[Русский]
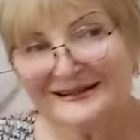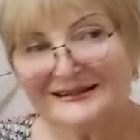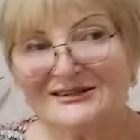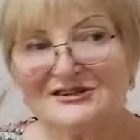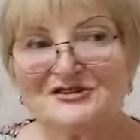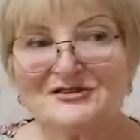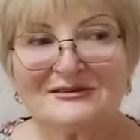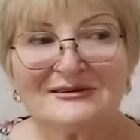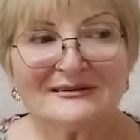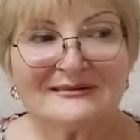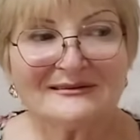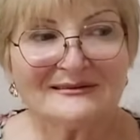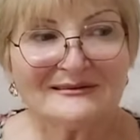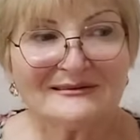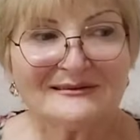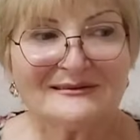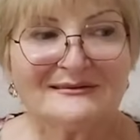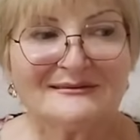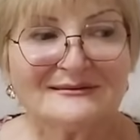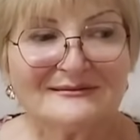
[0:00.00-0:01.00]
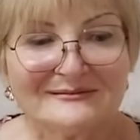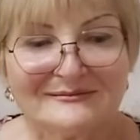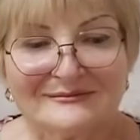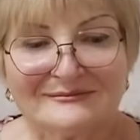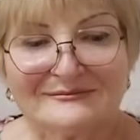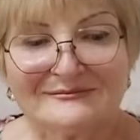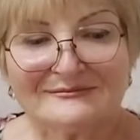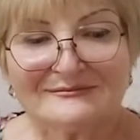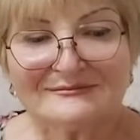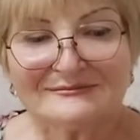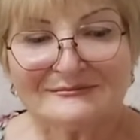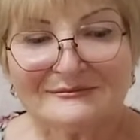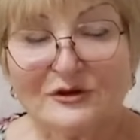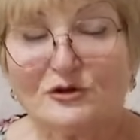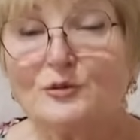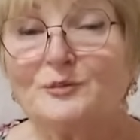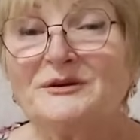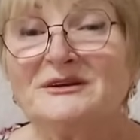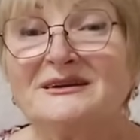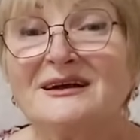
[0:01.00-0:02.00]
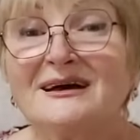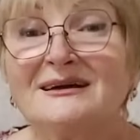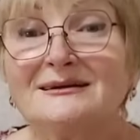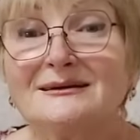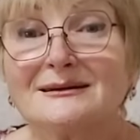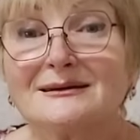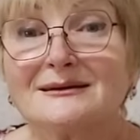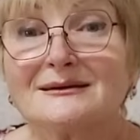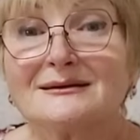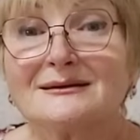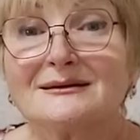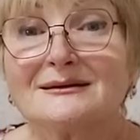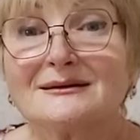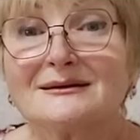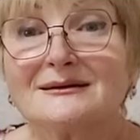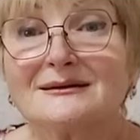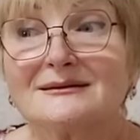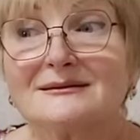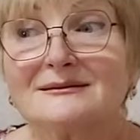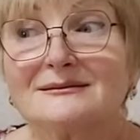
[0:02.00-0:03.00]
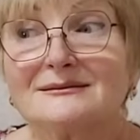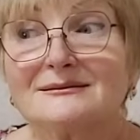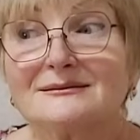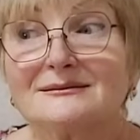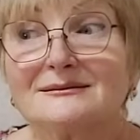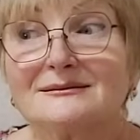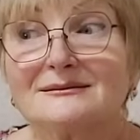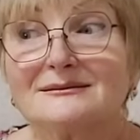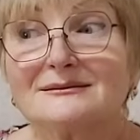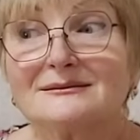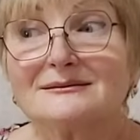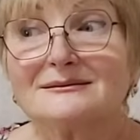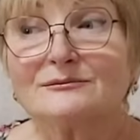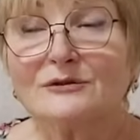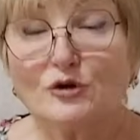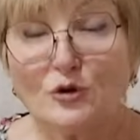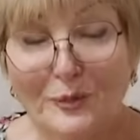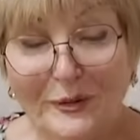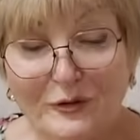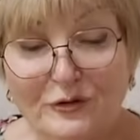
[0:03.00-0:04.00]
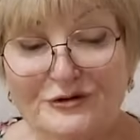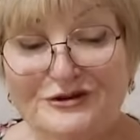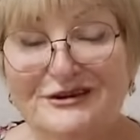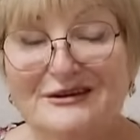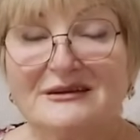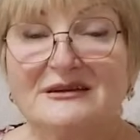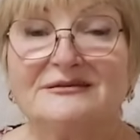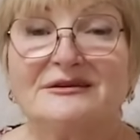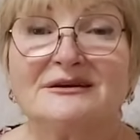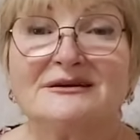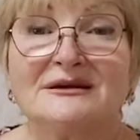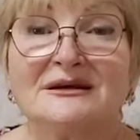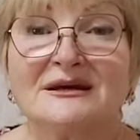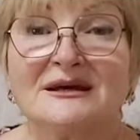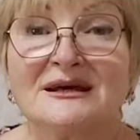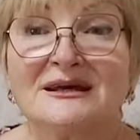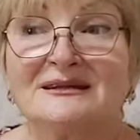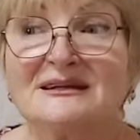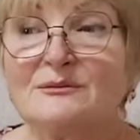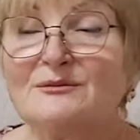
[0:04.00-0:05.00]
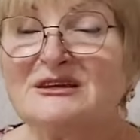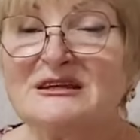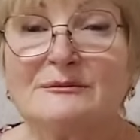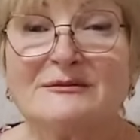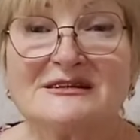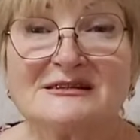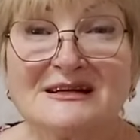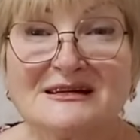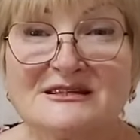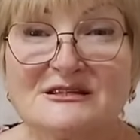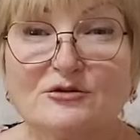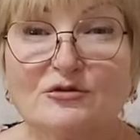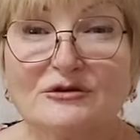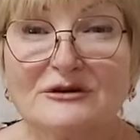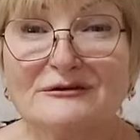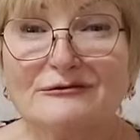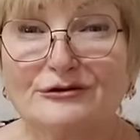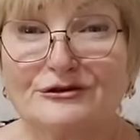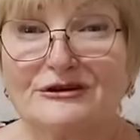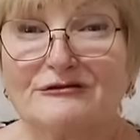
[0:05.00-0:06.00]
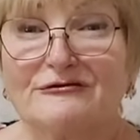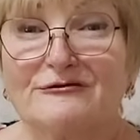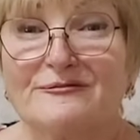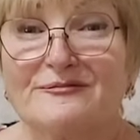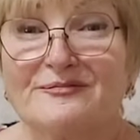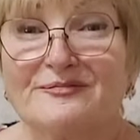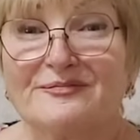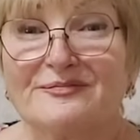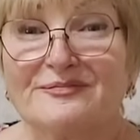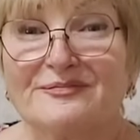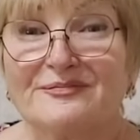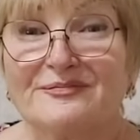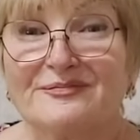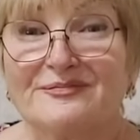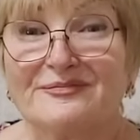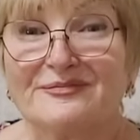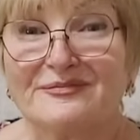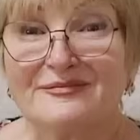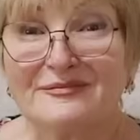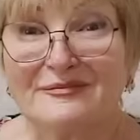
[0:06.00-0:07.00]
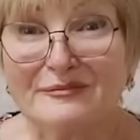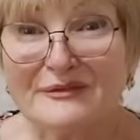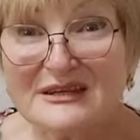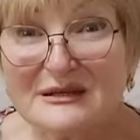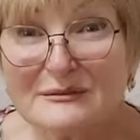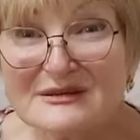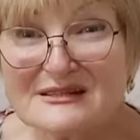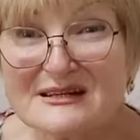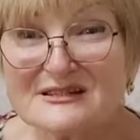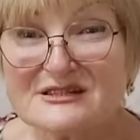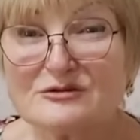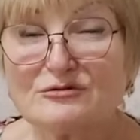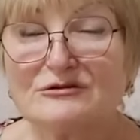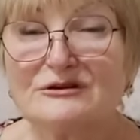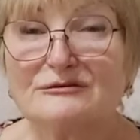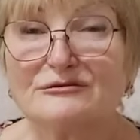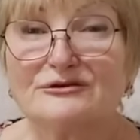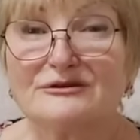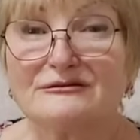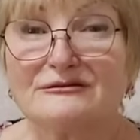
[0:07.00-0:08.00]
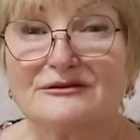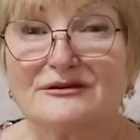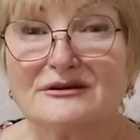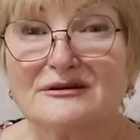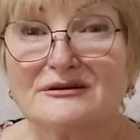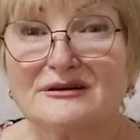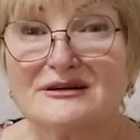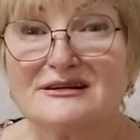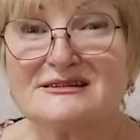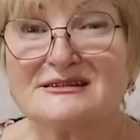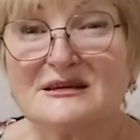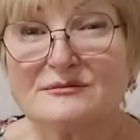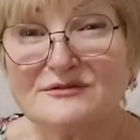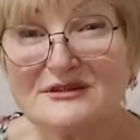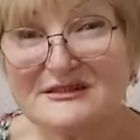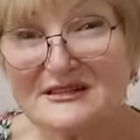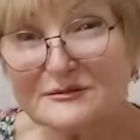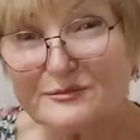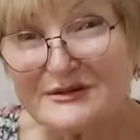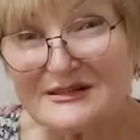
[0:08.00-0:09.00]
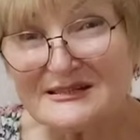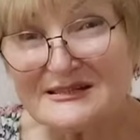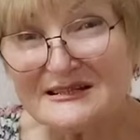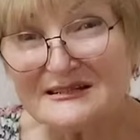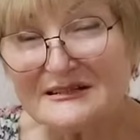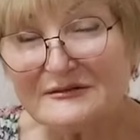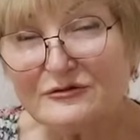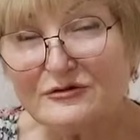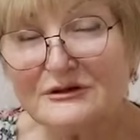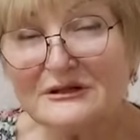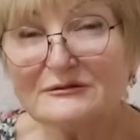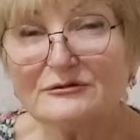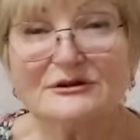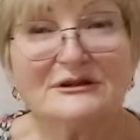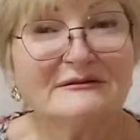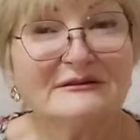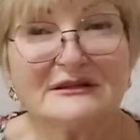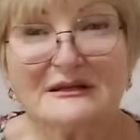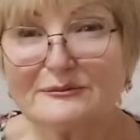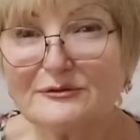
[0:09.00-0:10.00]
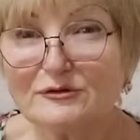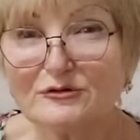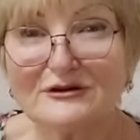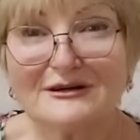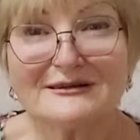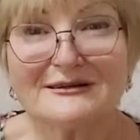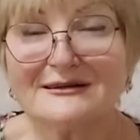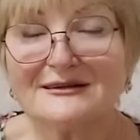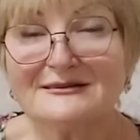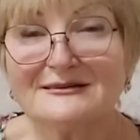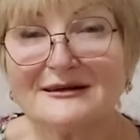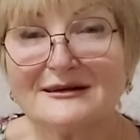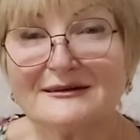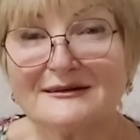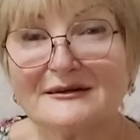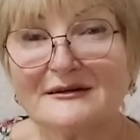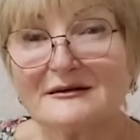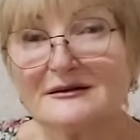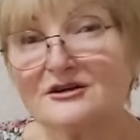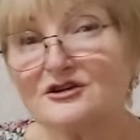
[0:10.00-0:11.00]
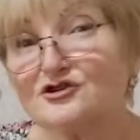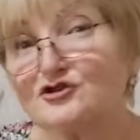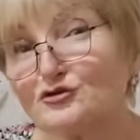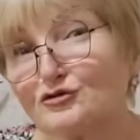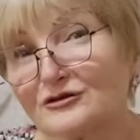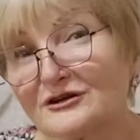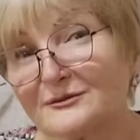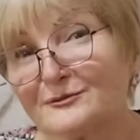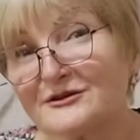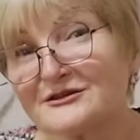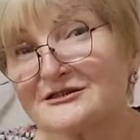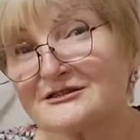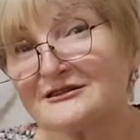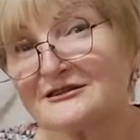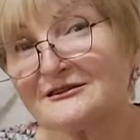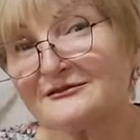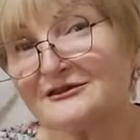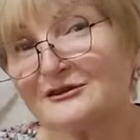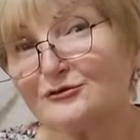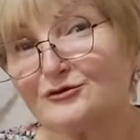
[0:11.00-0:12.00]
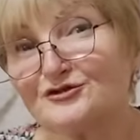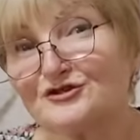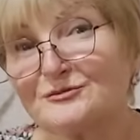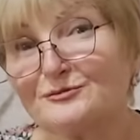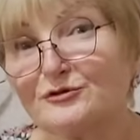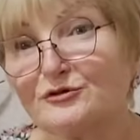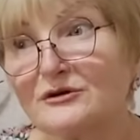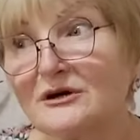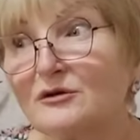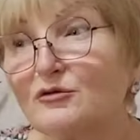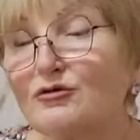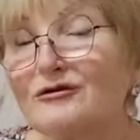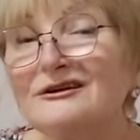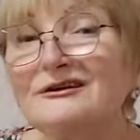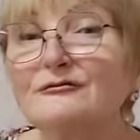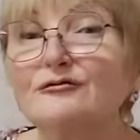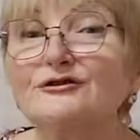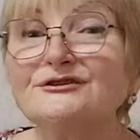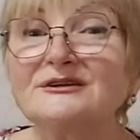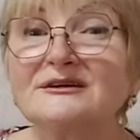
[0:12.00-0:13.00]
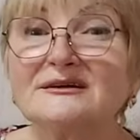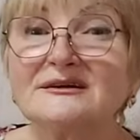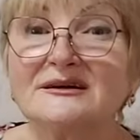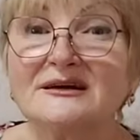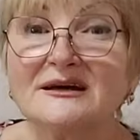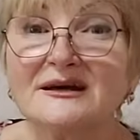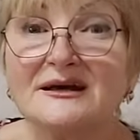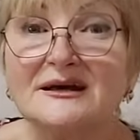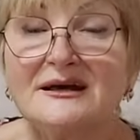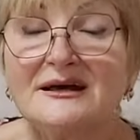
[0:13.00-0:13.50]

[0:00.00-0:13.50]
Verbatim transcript: Значит, э, мое питание но ну ее похудение, вернее, это минимизация углеводов. Минимизация углеводов. 70% углеводов – это плохо, это летально. И 40% – это очень плохо. Углеводы